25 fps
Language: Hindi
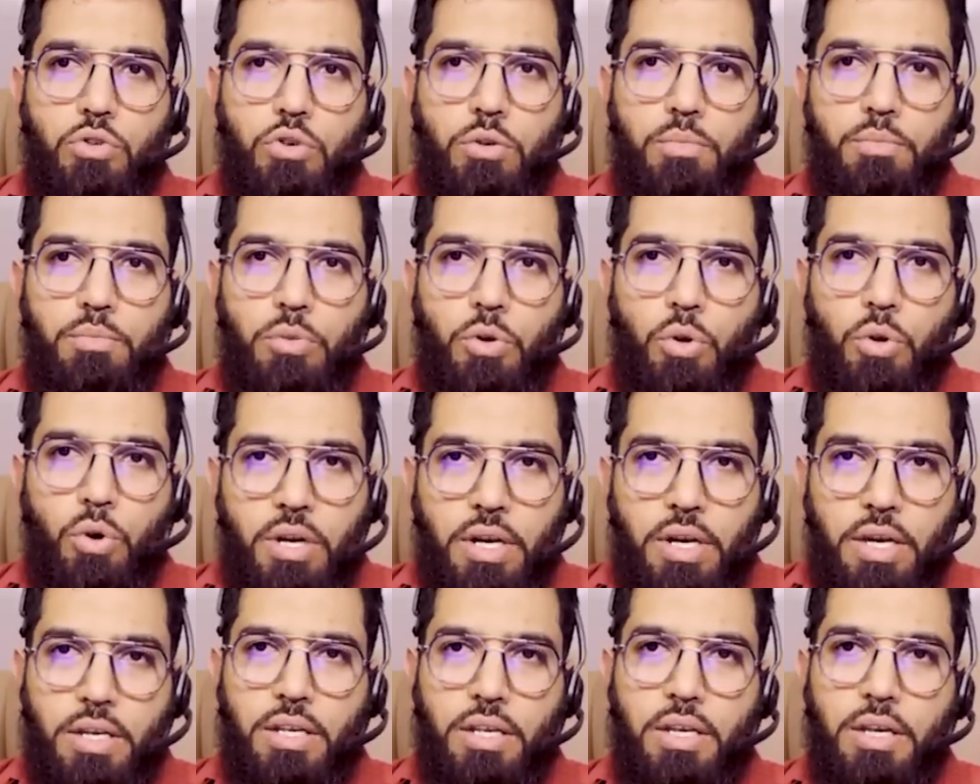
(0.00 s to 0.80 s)
को ब्लो
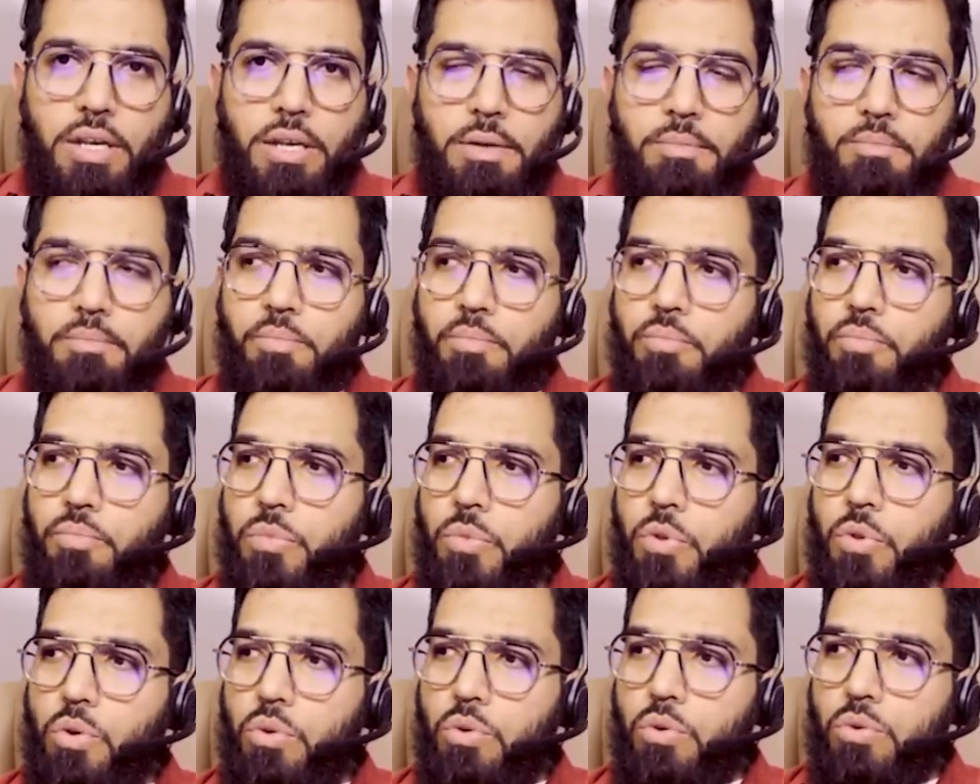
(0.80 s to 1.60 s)
करके
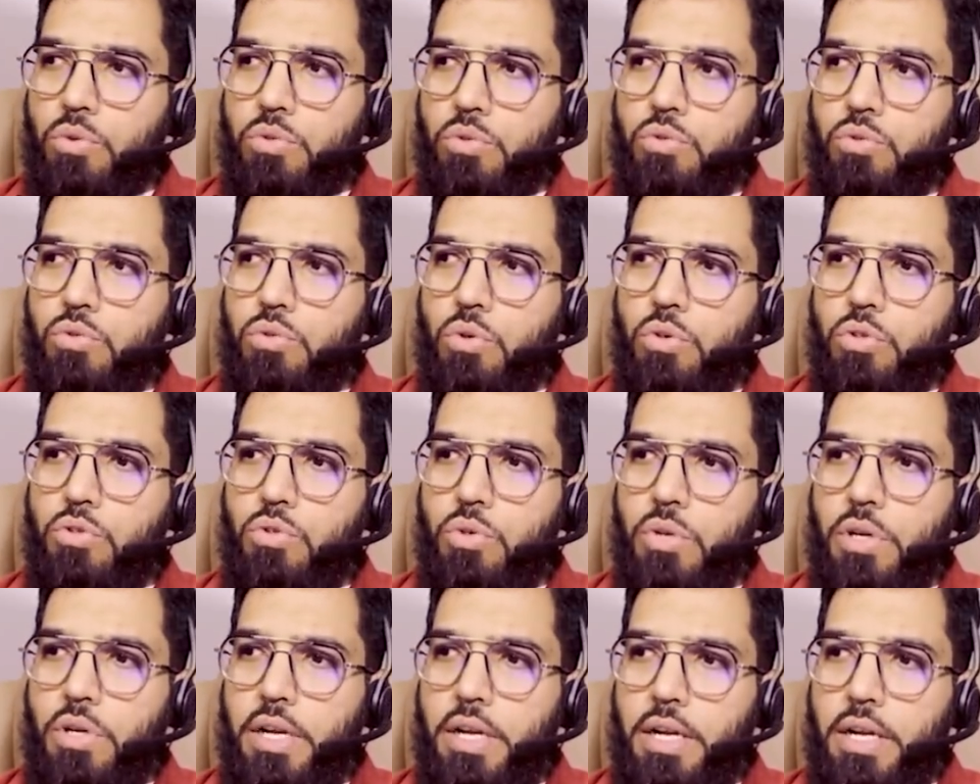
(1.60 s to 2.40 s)
उसको
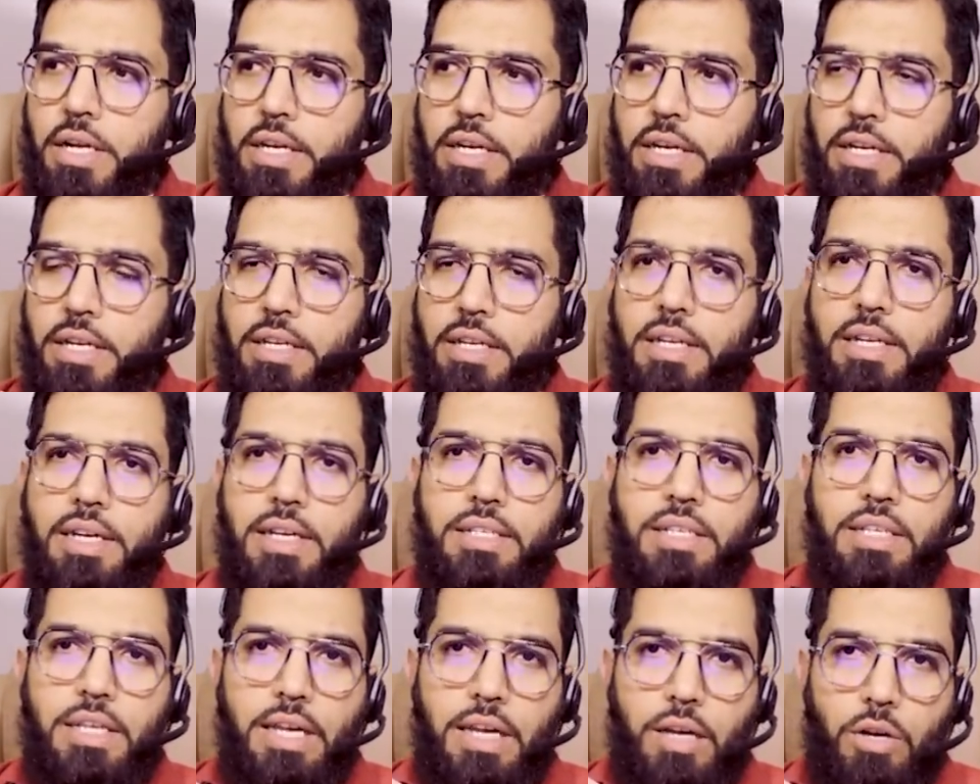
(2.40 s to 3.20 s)
जो है इंडिया
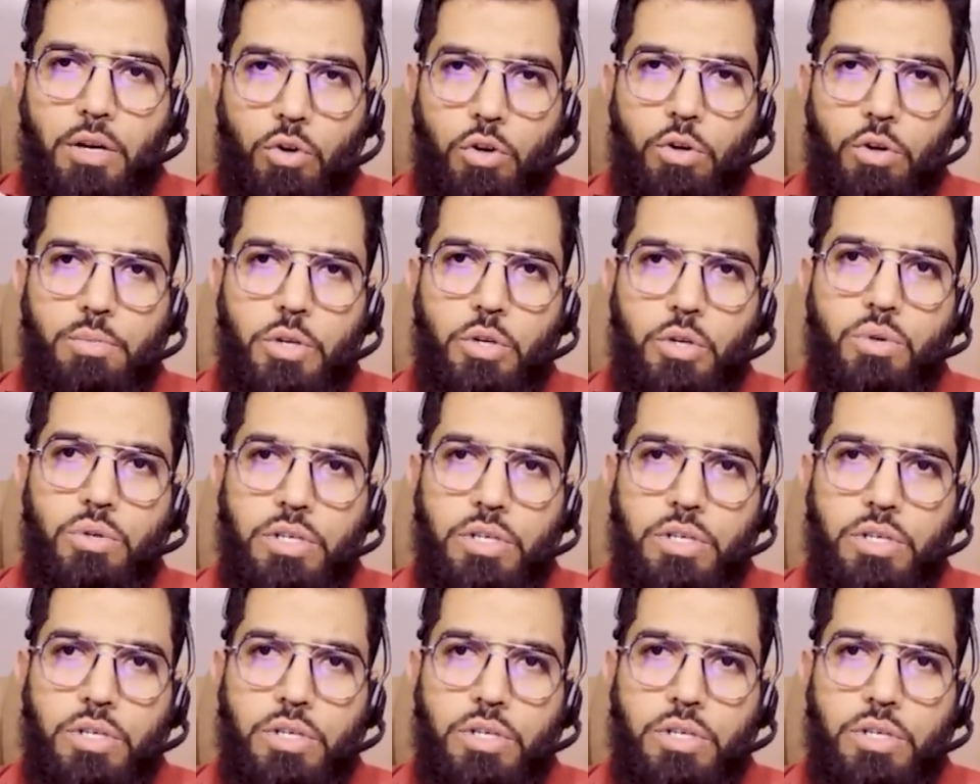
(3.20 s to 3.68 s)
की इकोनॉमी को